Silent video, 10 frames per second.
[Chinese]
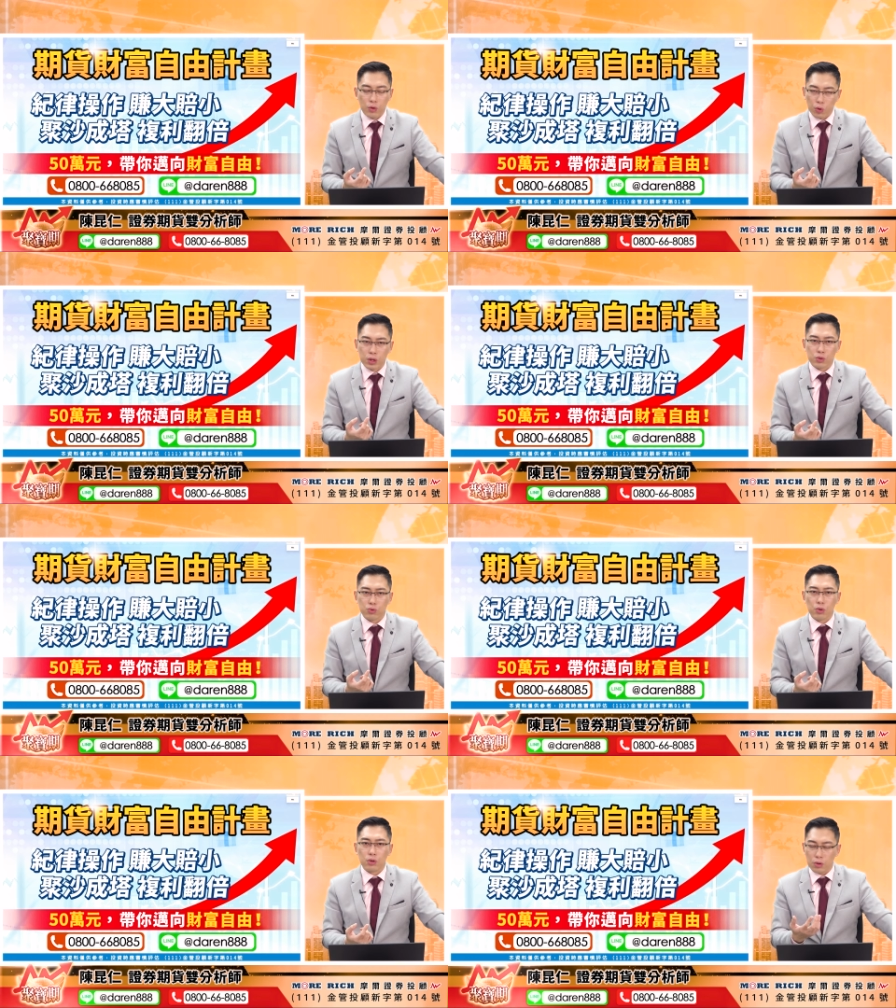我会跟你
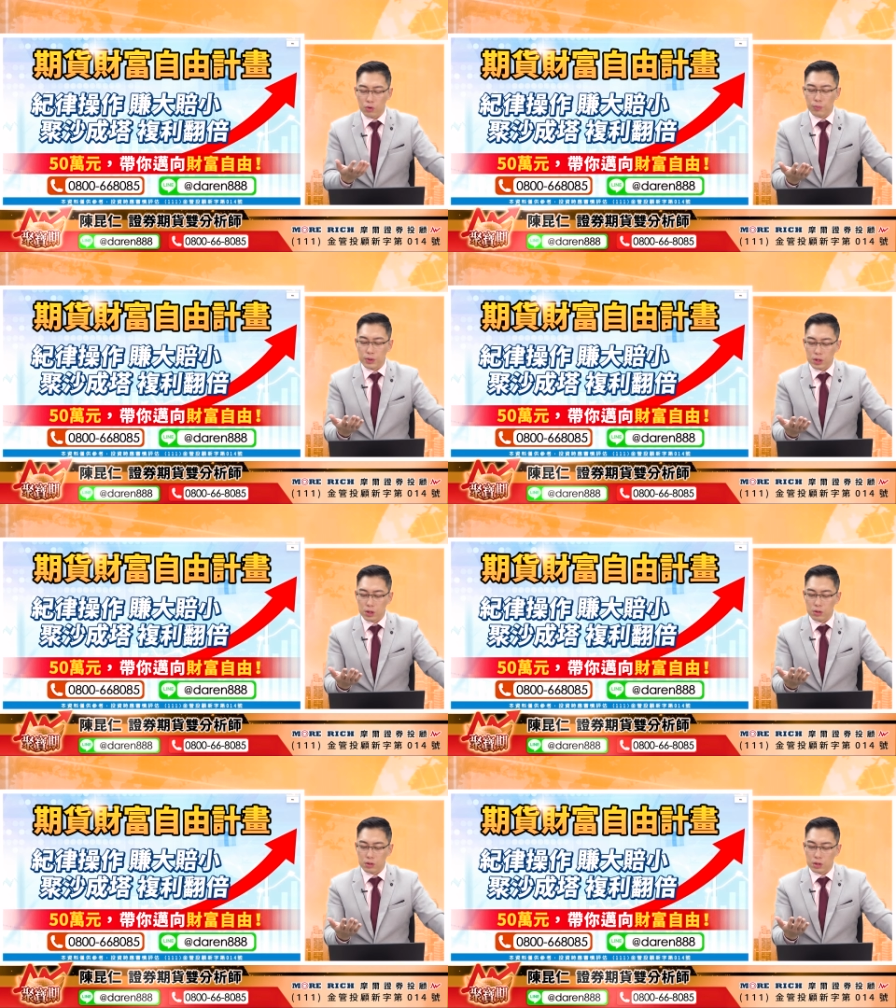说哦，我们
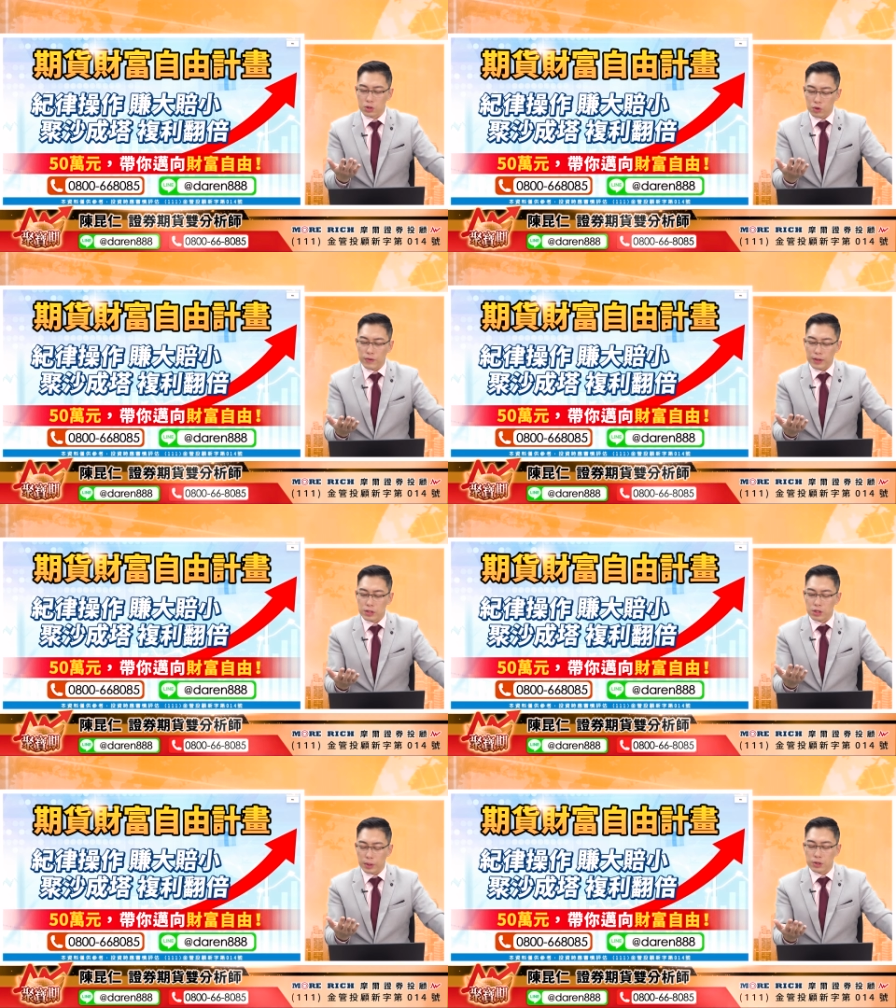的那个收费方
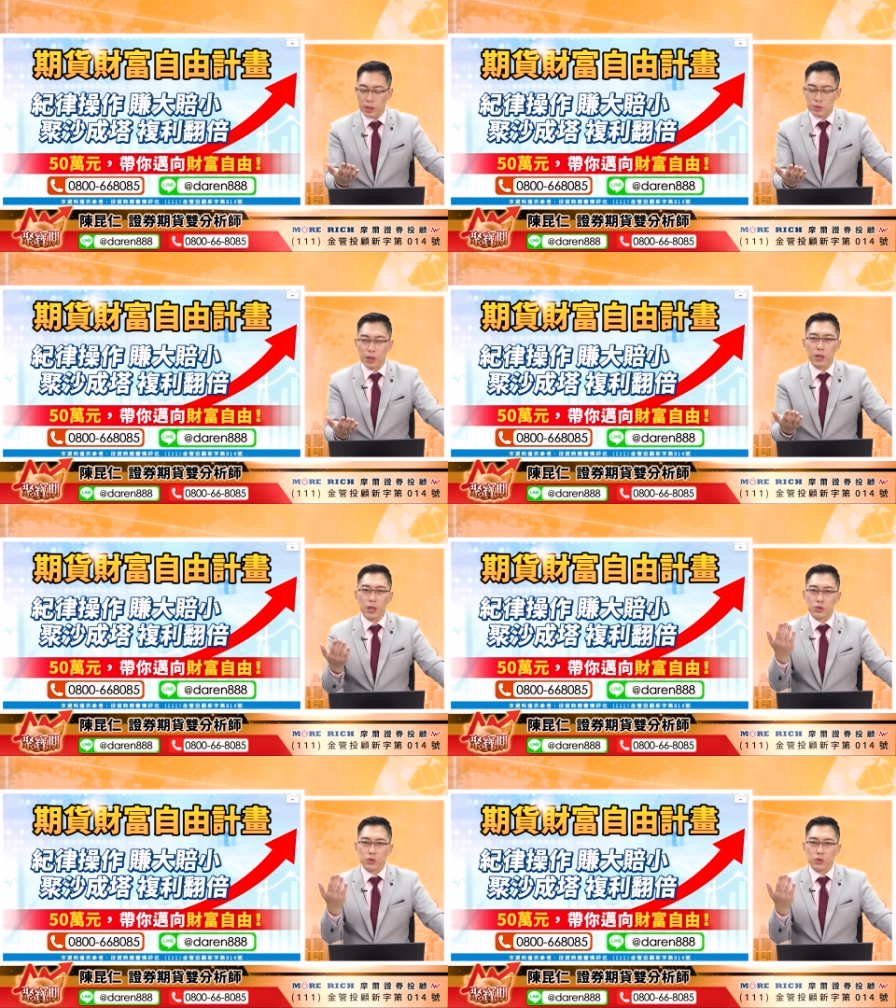式怎么样？怎么样？怎么样？